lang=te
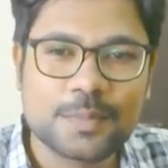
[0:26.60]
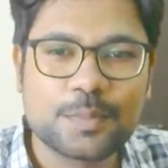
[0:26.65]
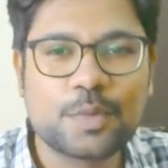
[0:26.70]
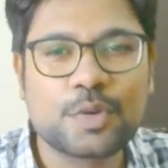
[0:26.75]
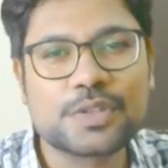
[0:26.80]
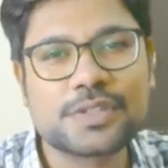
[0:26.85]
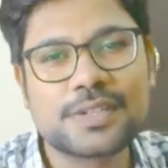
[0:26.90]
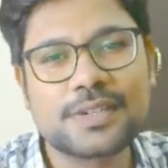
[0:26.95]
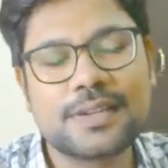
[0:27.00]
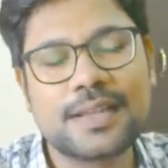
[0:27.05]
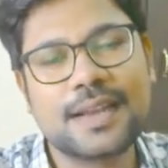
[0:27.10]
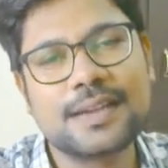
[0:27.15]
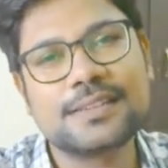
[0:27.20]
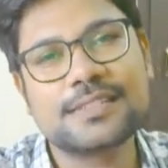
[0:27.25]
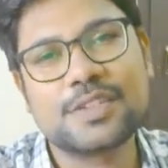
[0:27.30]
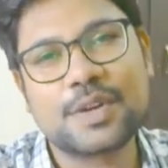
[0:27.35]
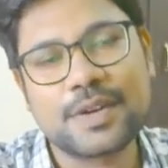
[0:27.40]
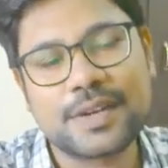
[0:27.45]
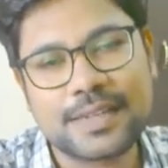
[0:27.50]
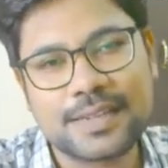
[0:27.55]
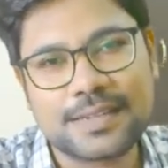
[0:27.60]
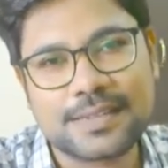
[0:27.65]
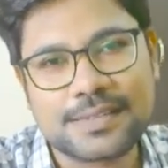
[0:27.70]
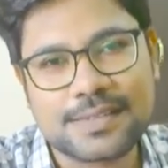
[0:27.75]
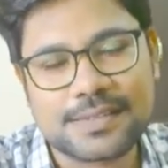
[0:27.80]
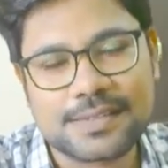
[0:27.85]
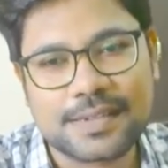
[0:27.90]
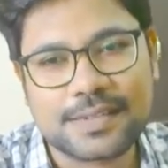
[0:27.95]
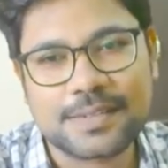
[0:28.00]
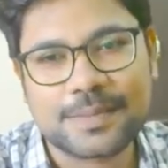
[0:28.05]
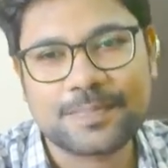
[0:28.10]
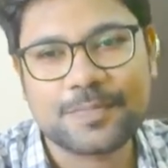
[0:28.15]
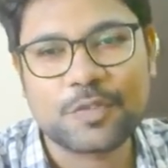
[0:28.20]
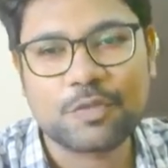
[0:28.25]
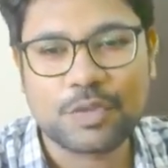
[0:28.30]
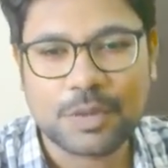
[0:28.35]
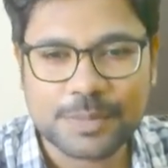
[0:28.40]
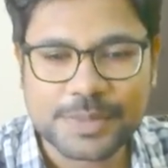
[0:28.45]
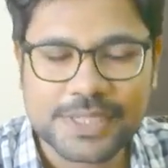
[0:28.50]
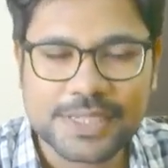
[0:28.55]
పోస్టల్ అండ్ సార్టింగ్ అసిస్టెంట్
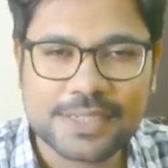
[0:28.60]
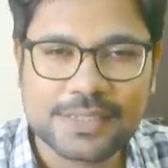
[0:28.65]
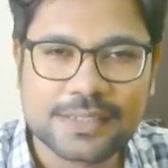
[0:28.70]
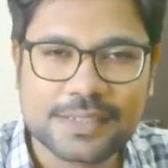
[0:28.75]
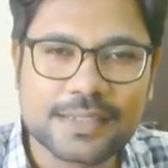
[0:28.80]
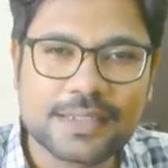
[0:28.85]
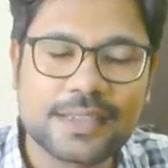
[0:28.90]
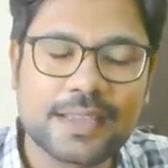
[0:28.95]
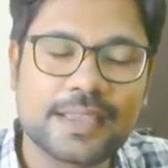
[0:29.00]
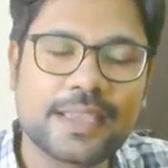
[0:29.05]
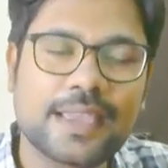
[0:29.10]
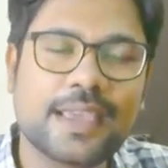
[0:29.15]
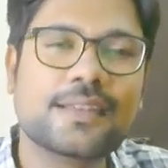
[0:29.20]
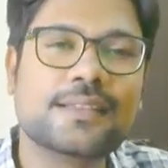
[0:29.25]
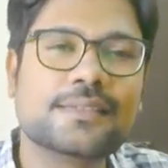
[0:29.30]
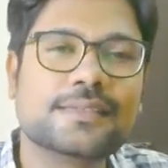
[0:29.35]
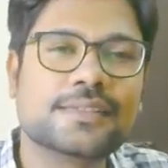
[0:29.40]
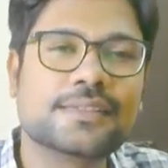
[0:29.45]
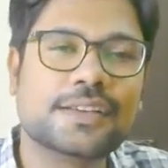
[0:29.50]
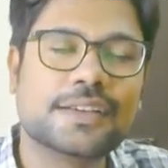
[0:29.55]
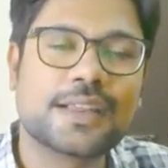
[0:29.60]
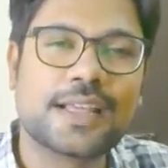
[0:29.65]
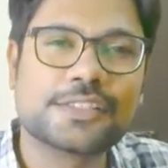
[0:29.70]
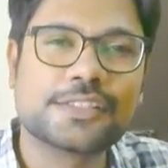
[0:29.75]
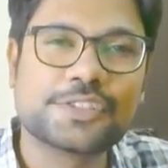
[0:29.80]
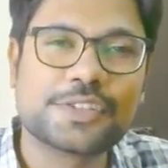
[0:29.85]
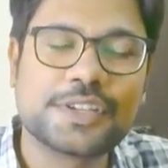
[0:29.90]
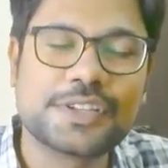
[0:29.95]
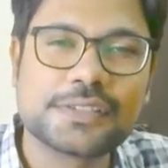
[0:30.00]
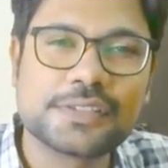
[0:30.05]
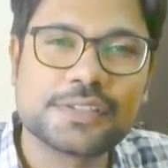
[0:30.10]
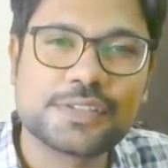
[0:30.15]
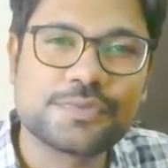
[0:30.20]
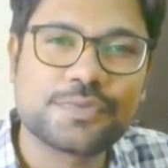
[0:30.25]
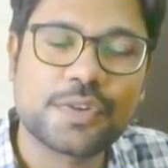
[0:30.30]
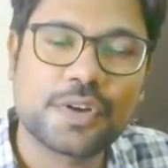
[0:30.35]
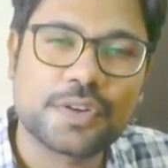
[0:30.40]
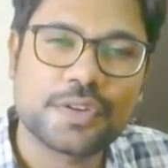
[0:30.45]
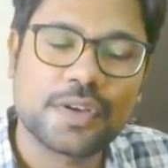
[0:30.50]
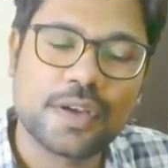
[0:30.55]
వంశీ అగైన్ కంగ్రాచులేషన్స్
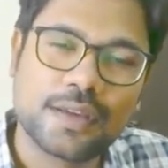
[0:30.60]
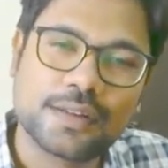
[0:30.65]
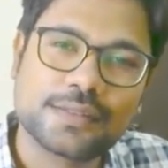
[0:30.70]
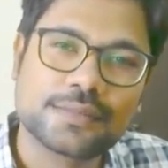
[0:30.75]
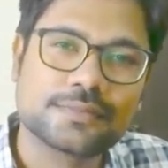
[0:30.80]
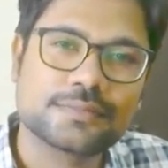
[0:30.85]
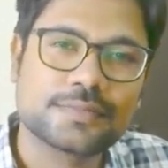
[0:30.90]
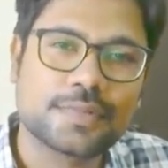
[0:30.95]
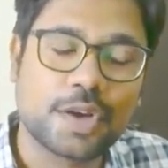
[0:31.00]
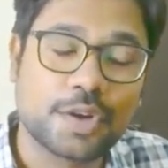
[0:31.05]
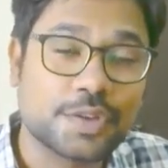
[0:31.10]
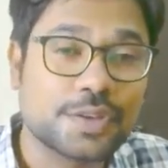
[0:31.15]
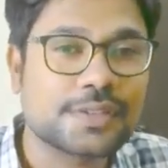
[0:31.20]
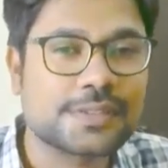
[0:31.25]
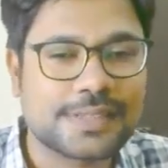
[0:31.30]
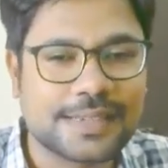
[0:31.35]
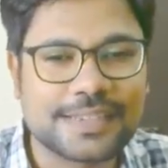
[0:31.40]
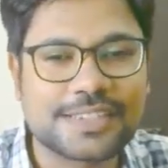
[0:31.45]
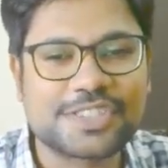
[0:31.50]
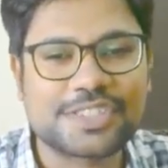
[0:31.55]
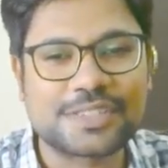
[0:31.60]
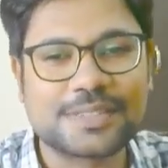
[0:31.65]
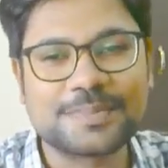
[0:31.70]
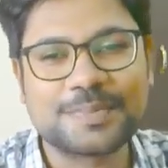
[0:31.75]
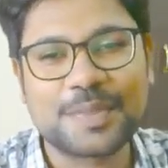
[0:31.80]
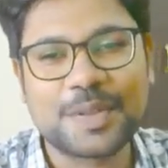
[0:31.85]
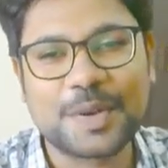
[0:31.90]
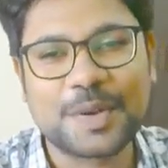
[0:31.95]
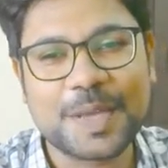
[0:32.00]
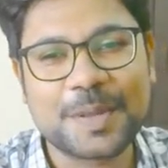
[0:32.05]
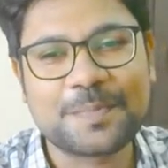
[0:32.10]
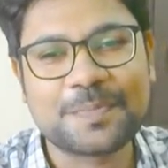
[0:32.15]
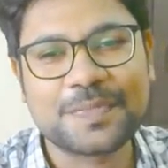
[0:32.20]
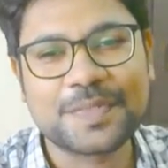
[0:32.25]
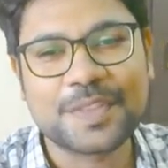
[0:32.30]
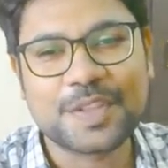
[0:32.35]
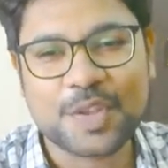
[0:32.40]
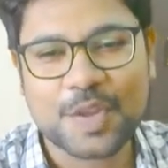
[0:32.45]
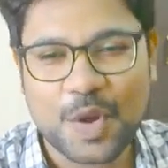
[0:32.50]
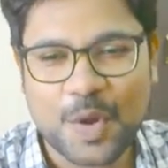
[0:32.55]
ఫర్ యువర్ on your selection okay
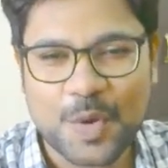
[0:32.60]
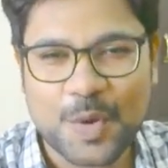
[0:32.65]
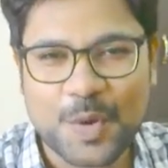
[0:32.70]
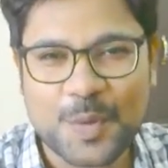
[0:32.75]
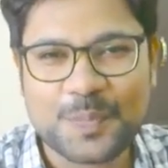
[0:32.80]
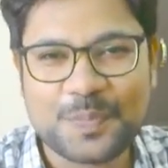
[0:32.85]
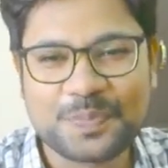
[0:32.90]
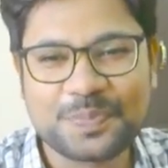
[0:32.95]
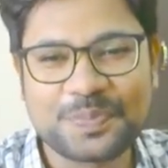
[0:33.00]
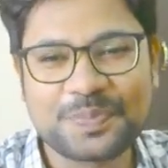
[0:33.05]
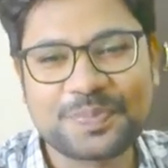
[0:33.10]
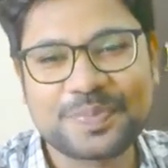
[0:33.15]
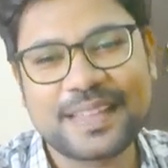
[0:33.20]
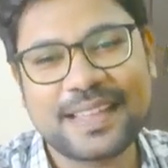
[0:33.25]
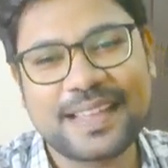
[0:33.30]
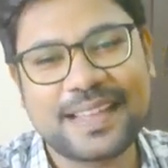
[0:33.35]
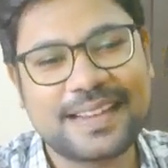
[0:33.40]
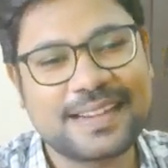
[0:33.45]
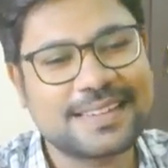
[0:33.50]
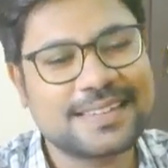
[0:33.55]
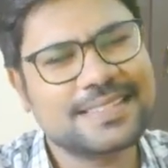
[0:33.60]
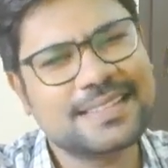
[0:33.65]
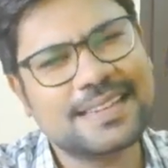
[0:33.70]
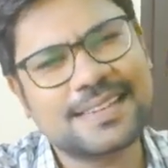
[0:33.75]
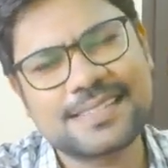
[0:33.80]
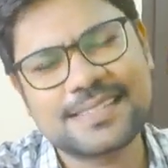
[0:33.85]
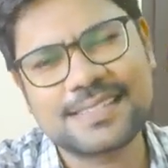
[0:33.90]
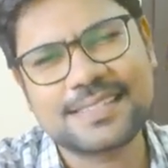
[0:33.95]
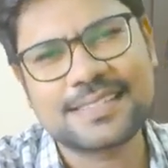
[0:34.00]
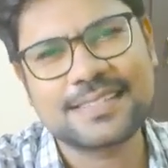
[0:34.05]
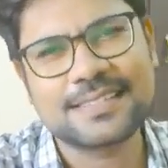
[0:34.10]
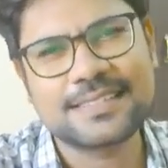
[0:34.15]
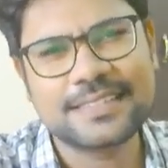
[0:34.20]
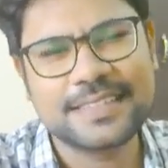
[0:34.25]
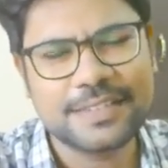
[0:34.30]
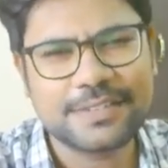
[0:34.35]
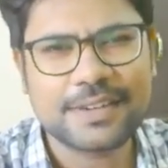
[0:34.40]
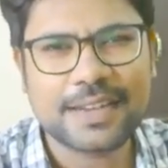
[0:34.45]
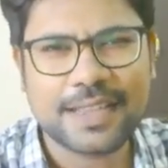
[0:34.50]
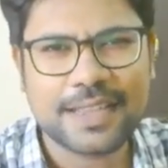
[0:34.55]
congo and that's it
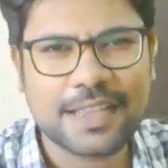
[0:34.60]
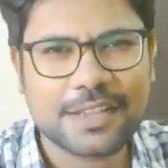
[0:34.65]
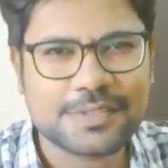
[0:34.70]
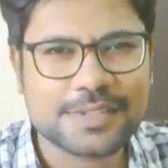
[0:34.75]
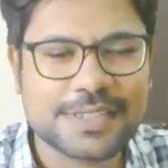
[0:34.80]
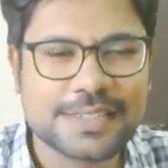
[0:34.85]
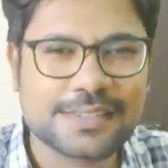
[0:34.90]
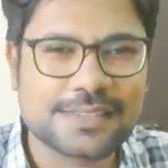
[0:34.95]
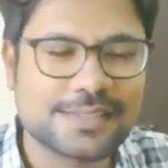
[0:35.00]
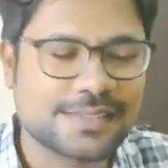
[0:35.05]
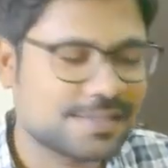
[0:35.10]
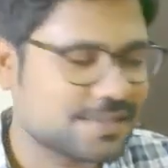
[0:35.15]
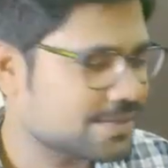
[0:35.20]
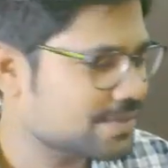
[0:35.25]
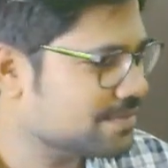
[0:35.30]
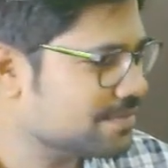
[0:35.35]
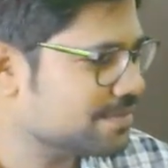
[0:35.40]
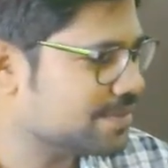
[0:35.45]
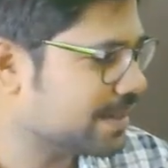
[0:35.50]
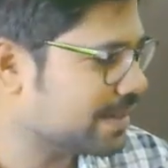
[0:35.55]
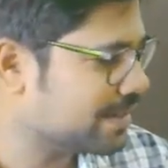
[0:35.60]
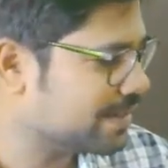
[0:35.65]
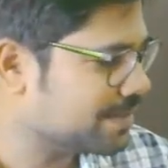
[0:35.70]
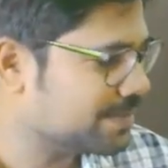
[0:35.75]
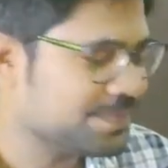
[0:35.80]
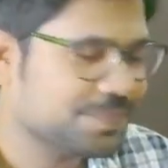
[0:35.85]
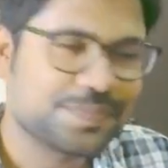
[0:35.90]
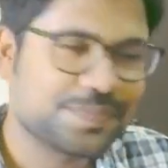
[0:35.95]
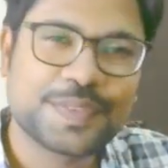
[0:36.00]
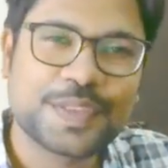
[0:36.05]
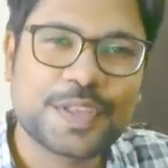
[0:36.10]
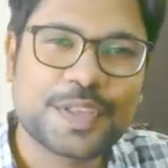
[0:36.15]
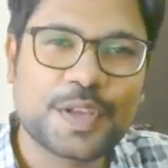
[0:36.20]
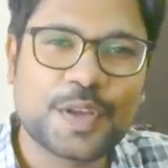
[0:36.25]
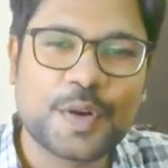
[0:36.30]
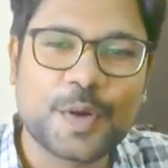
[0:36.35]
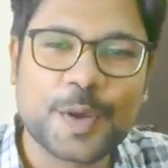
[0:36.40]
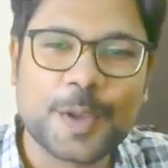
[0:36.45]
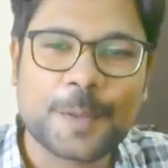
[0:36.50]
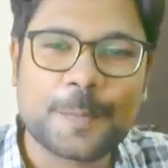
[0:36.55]
even i have seen his channel
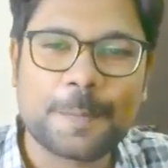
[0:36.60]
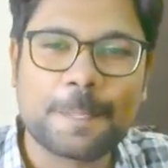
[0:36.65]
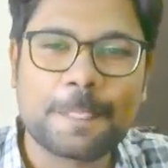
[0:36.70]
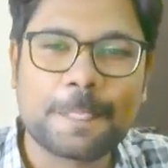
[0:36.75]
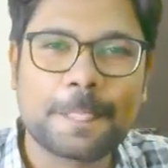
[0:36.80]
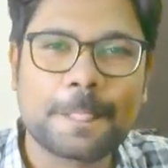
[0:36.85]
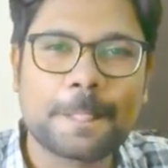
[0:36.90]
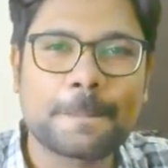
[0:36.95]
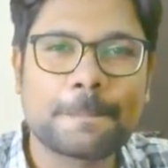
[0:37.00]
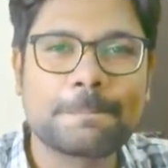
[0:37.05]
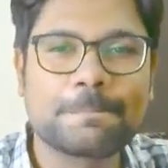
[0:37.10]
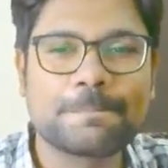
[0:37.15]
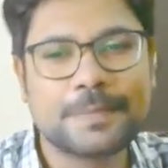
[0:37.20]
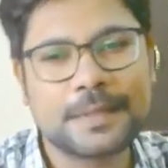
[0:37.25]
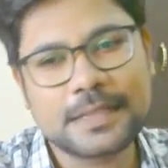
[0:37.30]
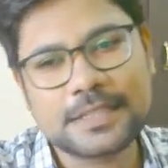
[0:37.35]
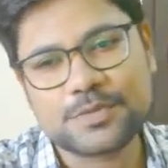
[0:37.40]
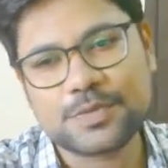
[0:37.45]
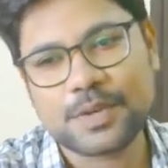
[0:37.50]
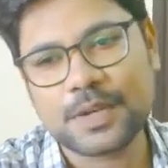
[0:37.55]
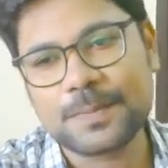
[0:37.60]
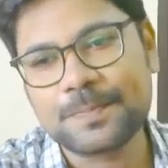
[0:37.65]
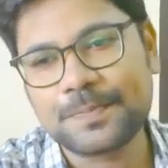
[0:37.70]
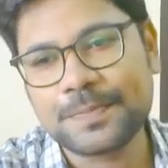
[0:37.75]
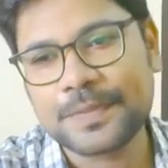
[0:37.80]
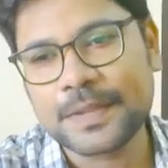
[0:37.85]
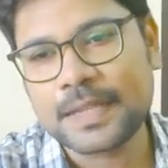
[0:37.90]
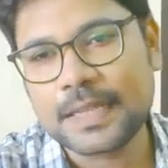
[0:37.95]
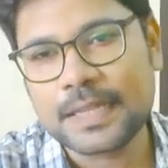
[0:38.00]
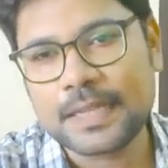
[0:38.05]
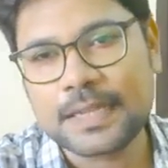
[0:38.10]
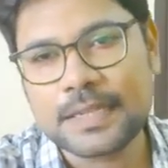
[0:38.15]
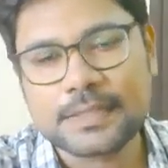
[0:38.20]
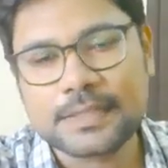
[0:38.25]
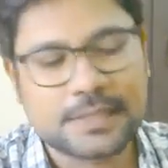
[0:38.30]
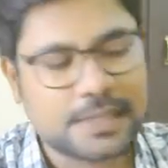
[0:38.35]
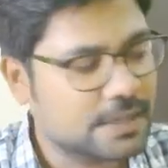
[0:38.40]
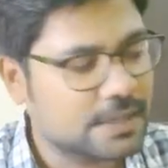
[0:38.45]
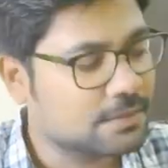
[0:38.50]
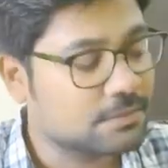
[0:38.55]
okay next one
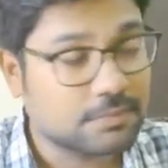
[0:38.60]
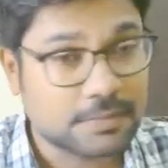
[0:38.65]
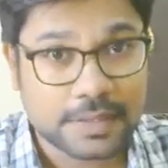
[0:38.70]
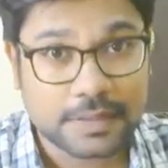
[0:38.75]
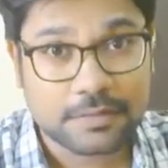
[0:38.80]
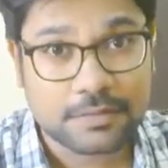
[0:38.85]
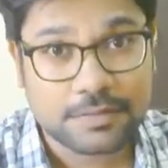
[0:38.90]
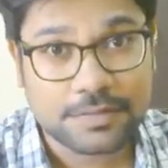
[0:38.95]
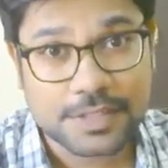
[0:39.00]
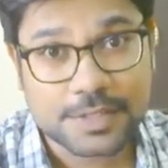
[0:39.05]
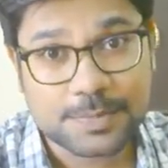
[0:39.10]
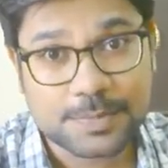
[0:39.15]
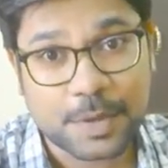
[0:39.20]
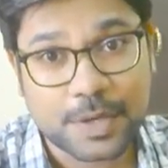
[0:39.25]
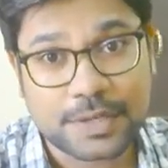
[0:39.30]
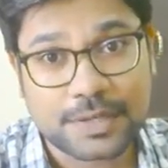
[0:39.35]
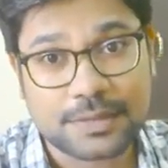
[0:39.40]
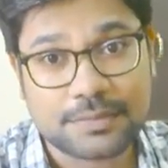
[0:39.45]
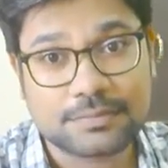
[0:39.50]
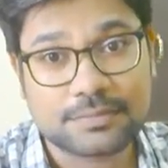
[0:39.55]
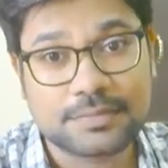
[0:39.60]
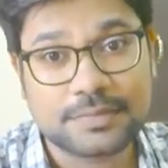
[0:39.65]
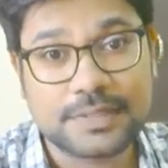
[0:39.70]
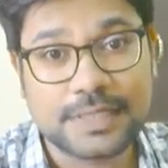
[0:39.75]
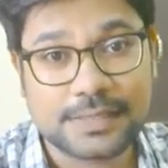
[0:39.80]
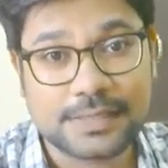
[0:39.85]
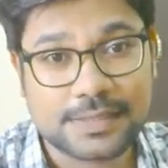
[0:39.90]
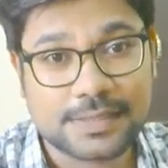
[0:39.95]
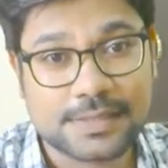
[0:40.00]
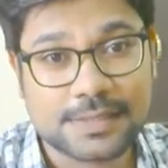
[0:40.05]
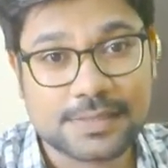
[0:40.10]
see first point yes